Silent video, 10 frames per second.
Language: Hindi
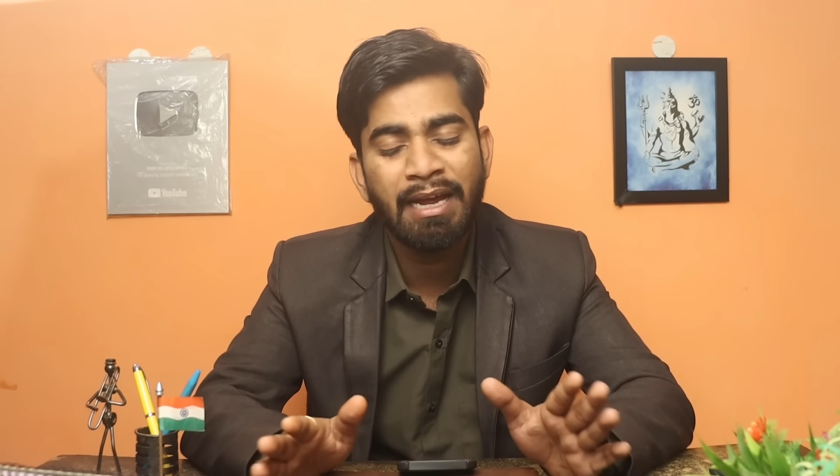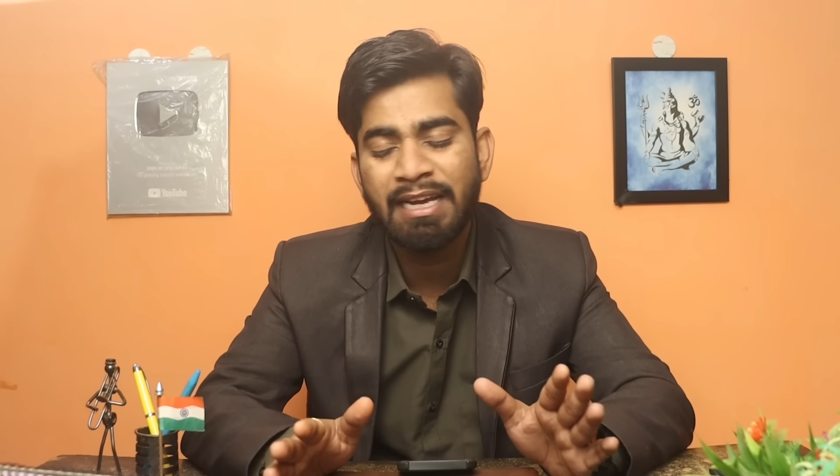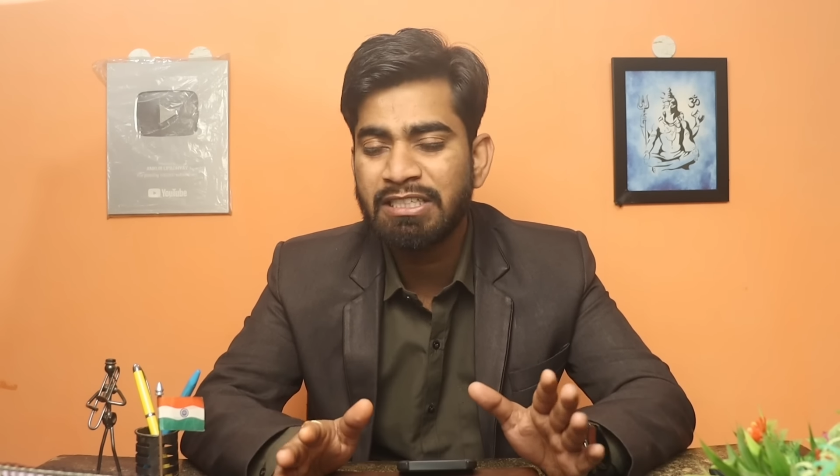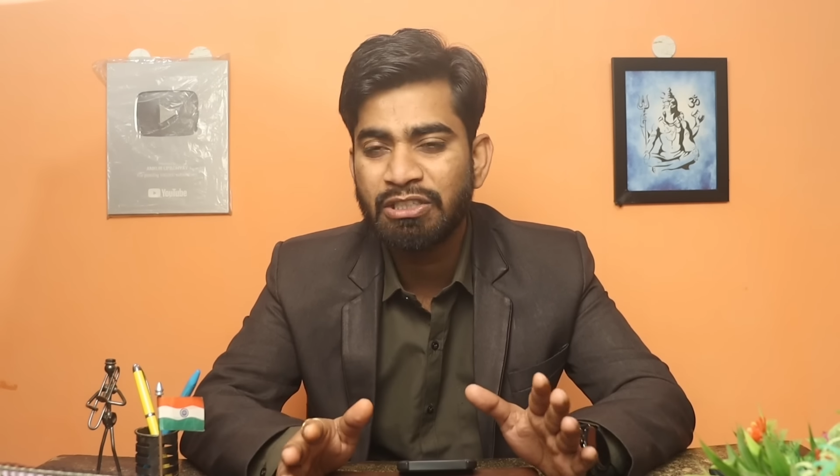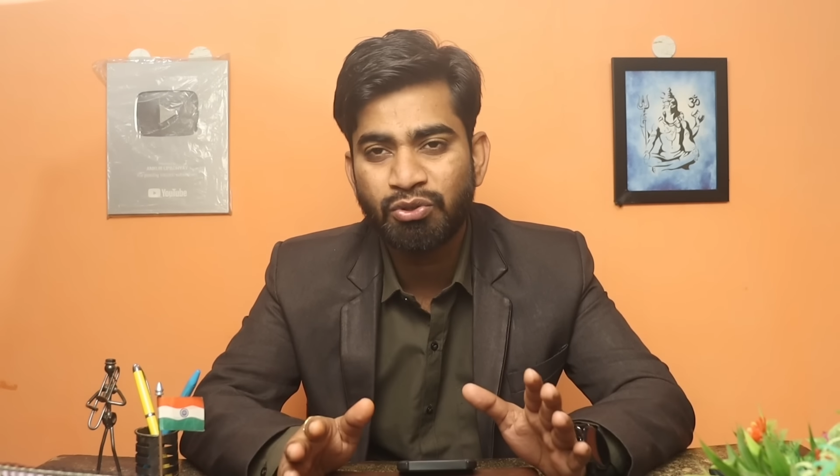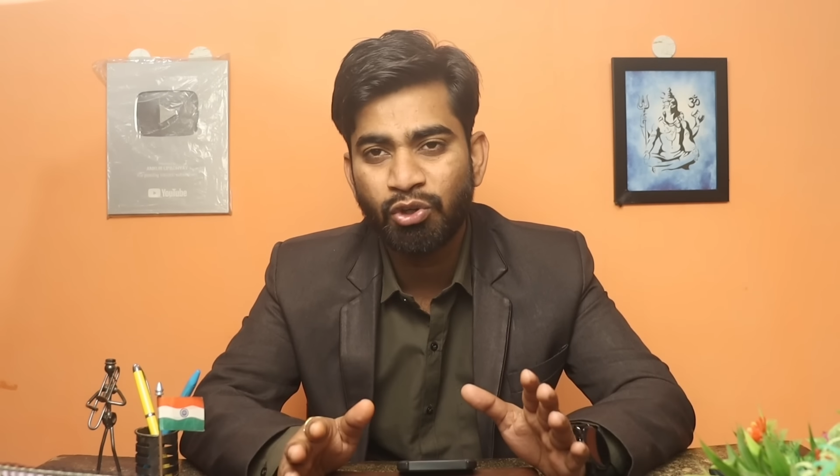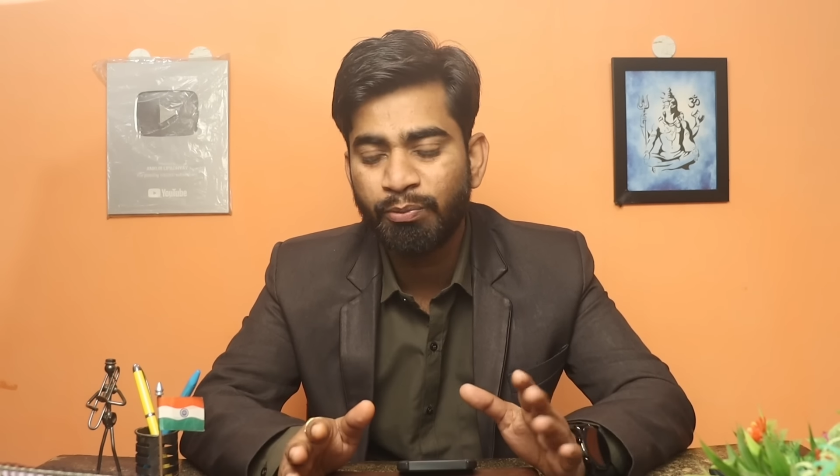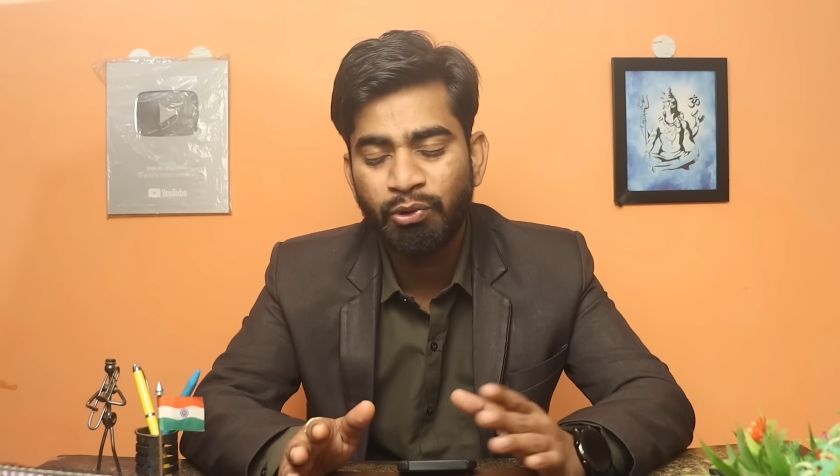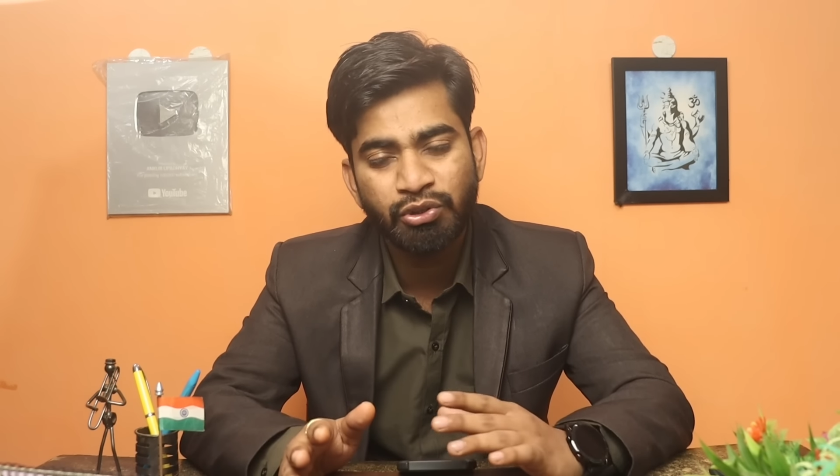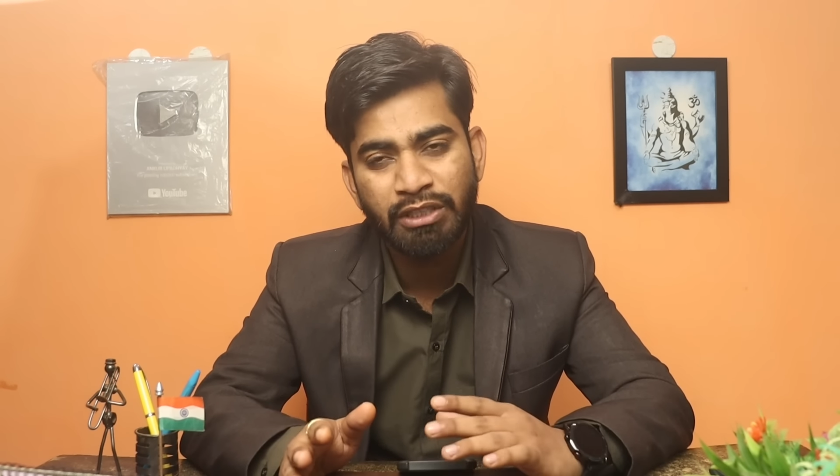मैं इस
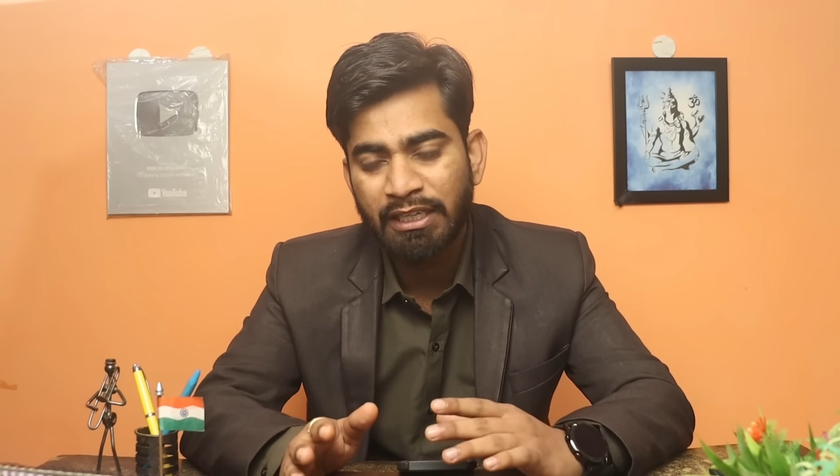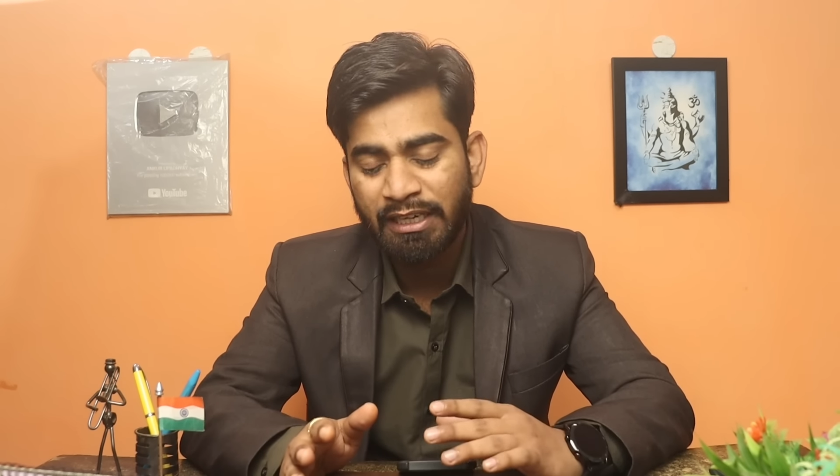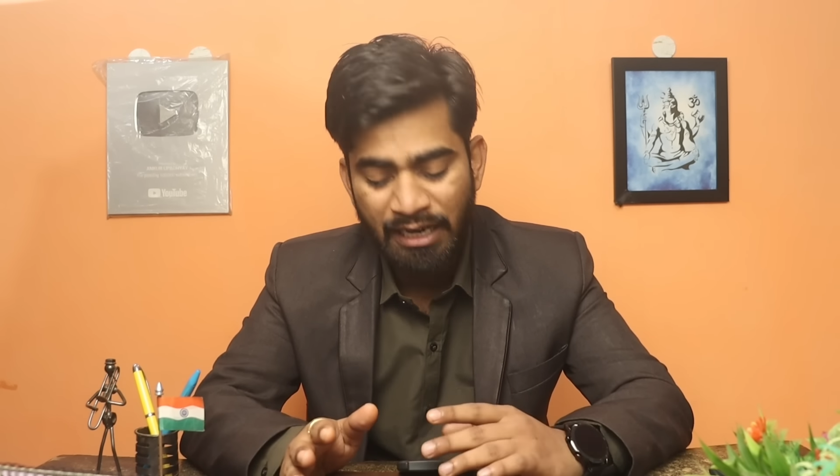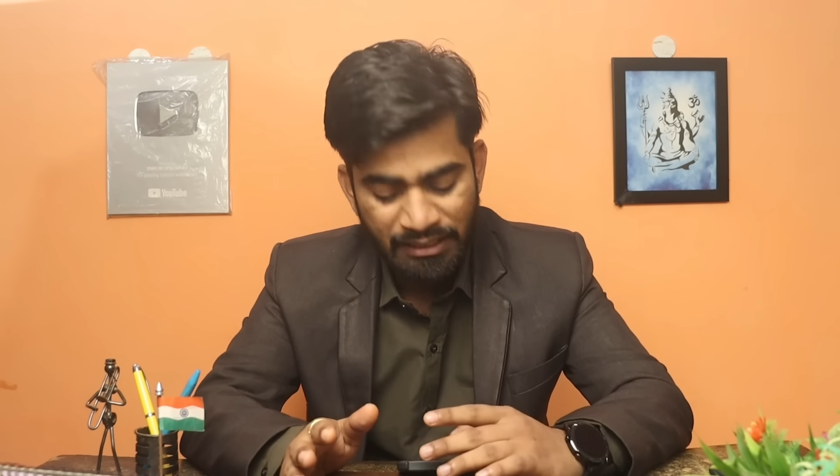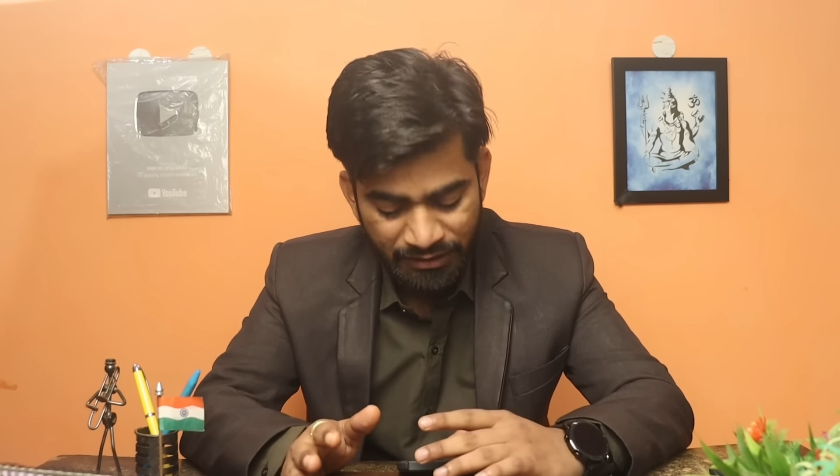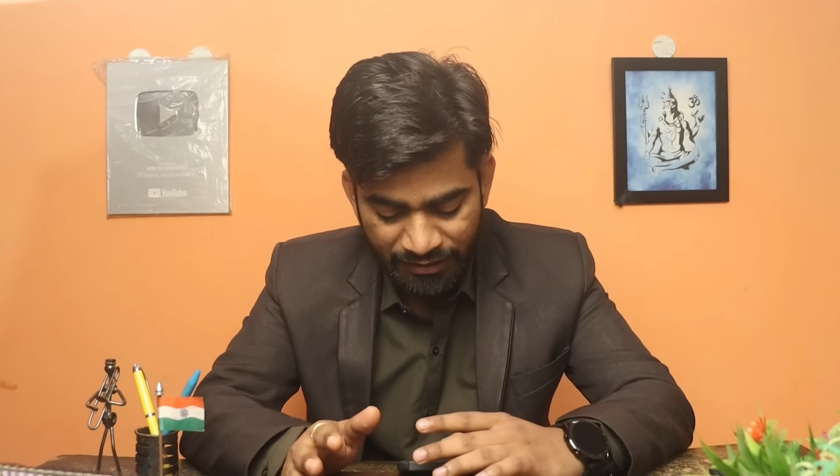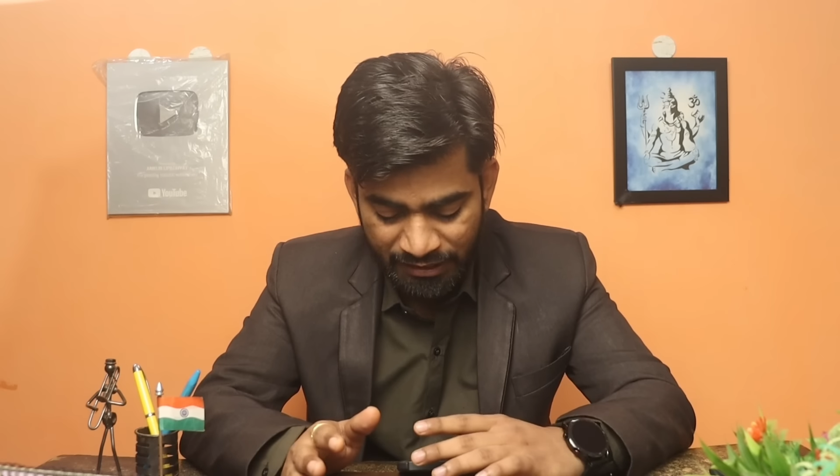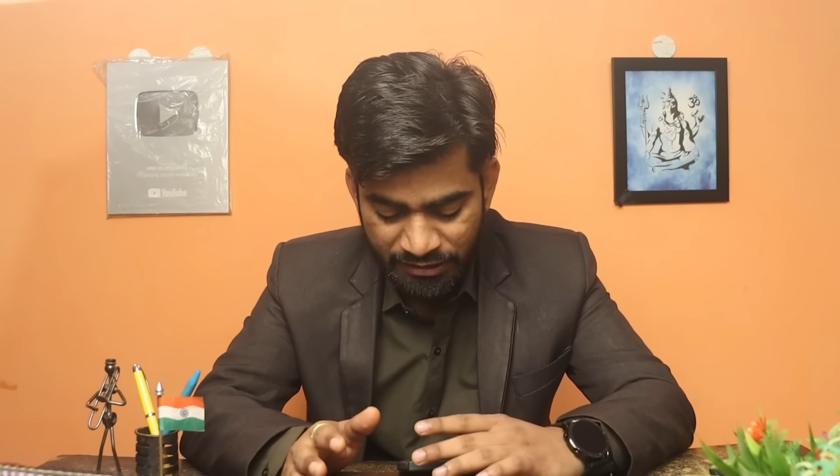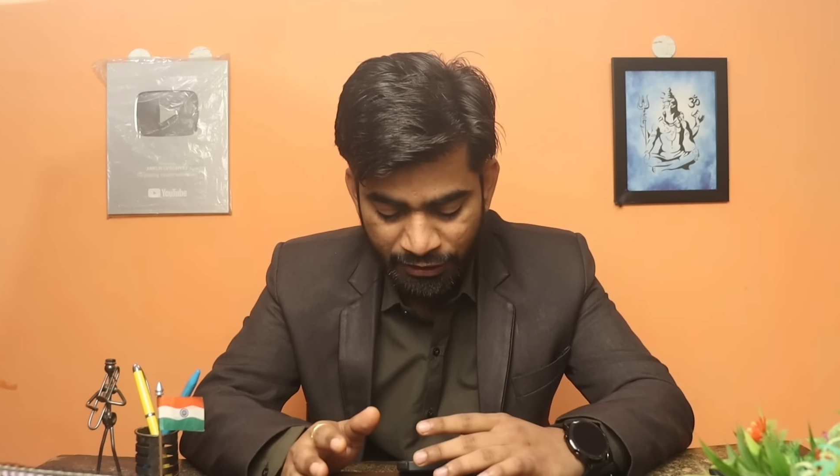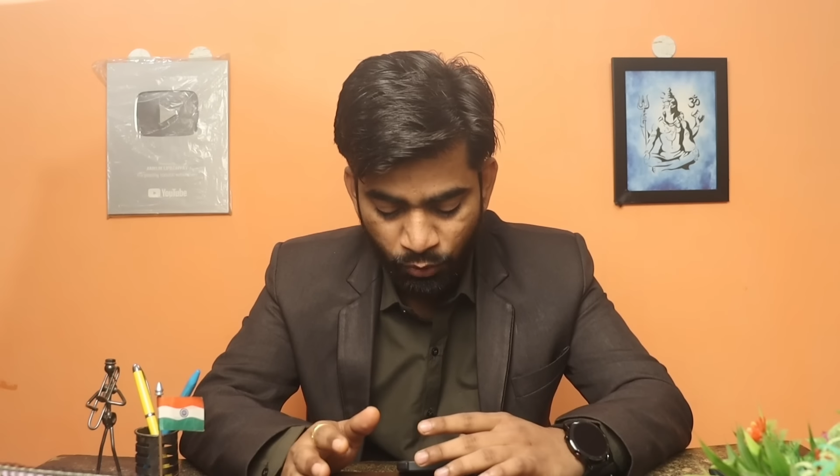स्टॉक में कुछ ज़्यादा खास
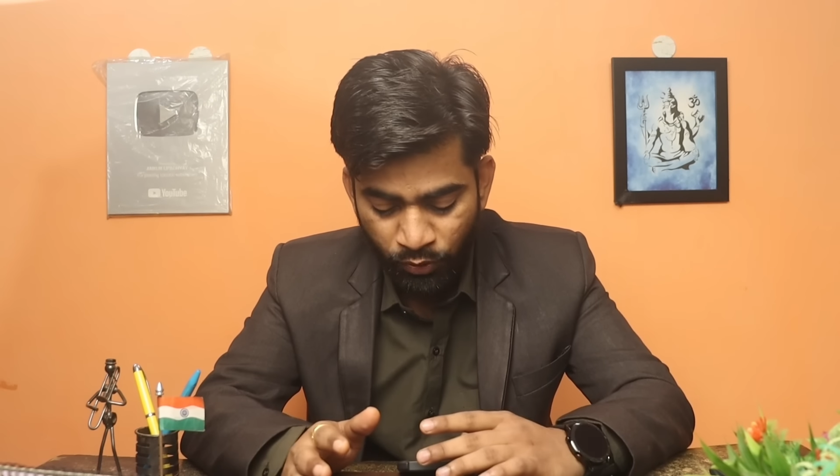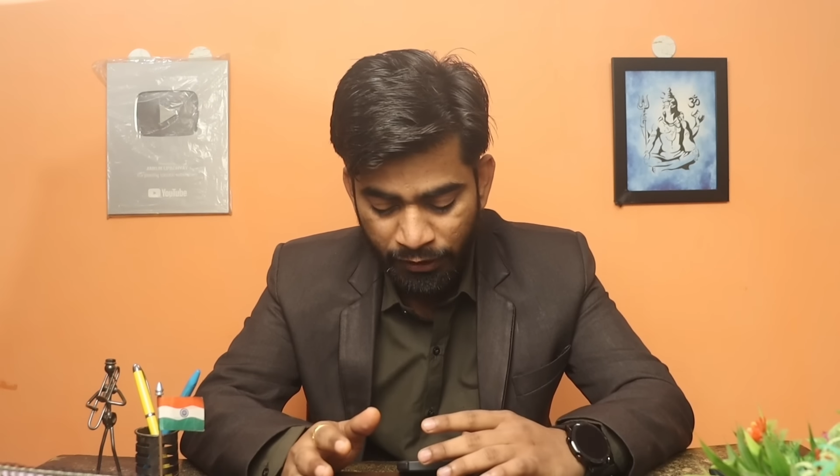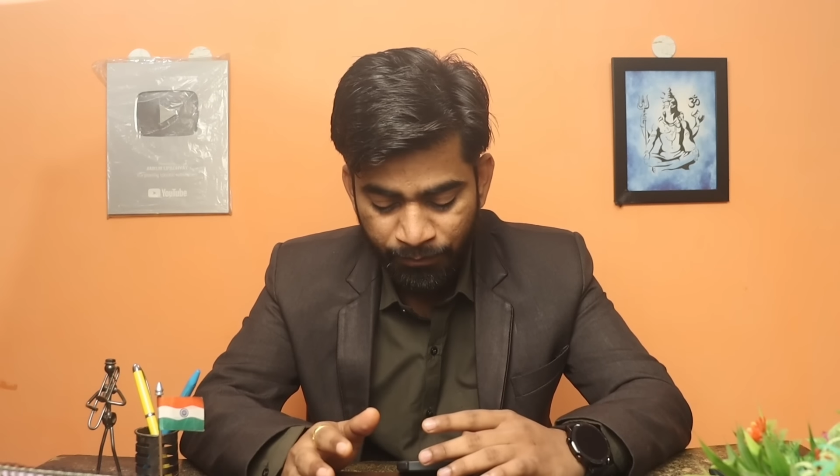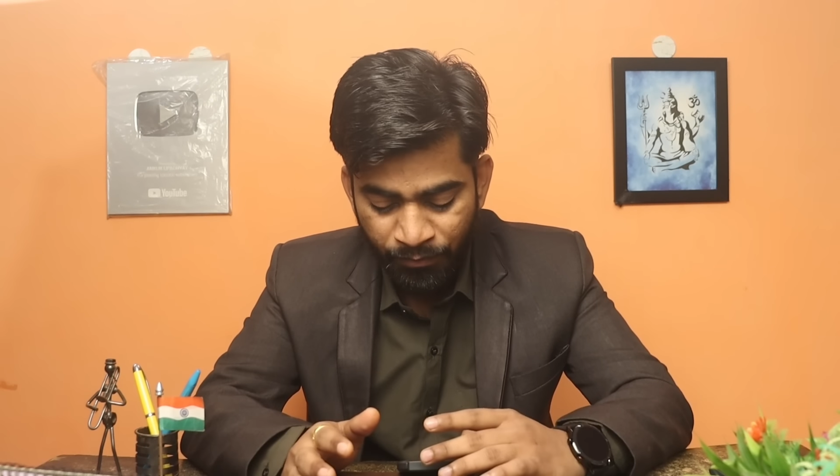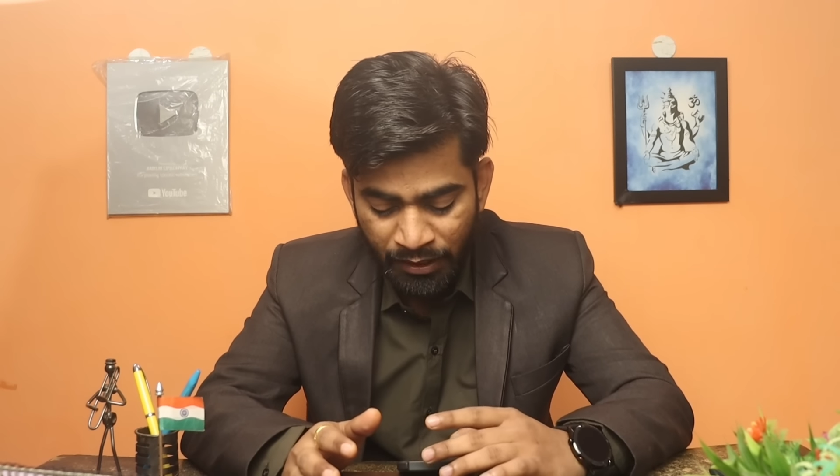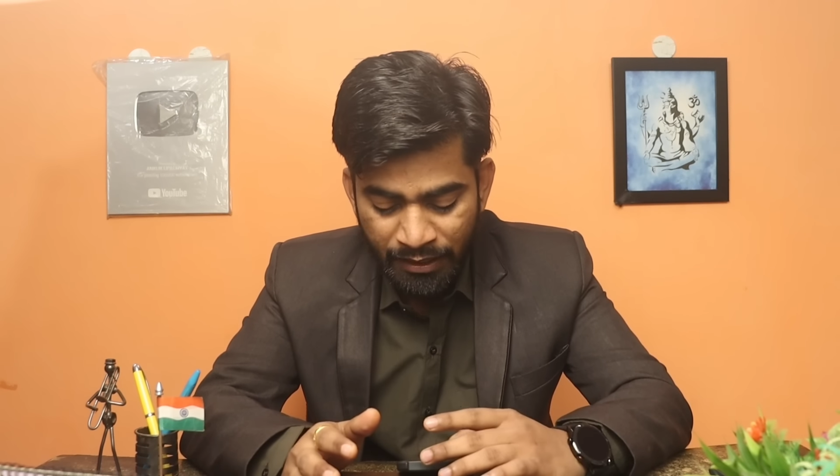इंटरेस्टेड हूं नहीं